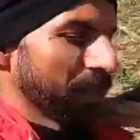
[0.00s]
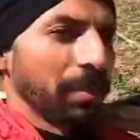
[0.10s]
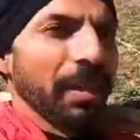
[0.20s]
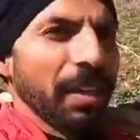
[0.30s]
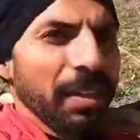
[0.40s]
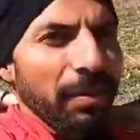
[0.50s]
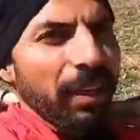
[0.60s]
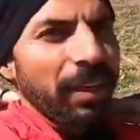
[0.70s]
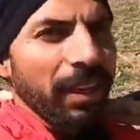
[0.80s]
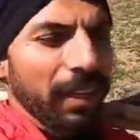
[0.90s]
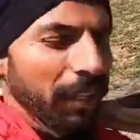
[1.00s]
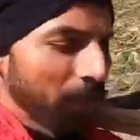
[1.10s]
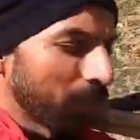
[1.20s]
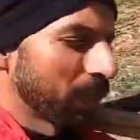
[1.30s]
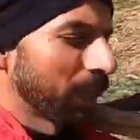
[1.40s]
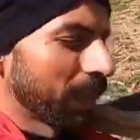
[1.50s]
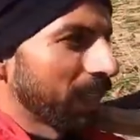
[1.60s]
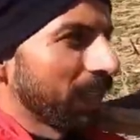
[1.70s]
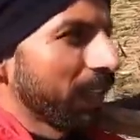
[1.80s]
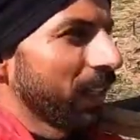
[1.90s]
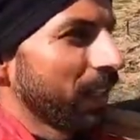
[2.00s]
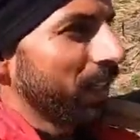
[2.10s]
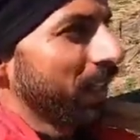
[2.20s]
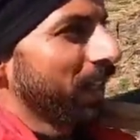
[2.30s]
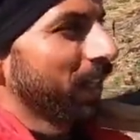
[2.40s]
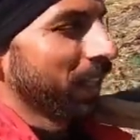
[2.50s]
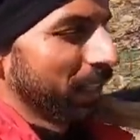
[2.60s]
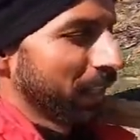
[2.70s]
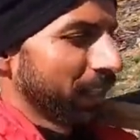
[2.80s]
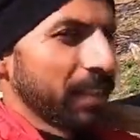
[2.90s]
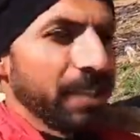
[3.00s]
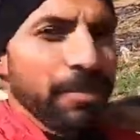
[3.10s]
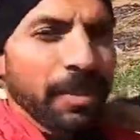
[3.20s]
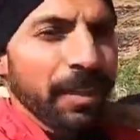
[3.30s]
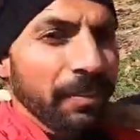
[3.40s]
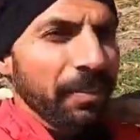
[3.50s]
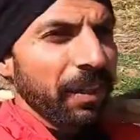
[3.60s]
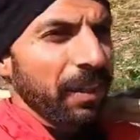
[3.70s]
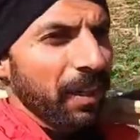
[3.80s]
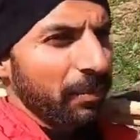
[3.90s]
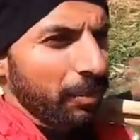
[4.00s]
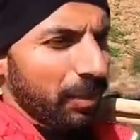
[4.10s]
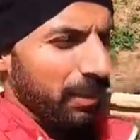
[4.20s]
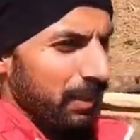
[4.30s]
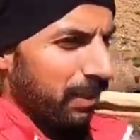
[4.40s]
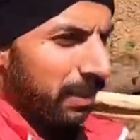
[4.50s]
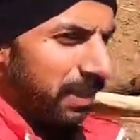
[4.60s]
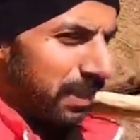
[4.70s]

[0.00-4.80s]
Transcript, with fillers: पर जब खेती बाड़ी करने की नौबत आती है ना सबसे डिफ़िकल्ट काम होता है ये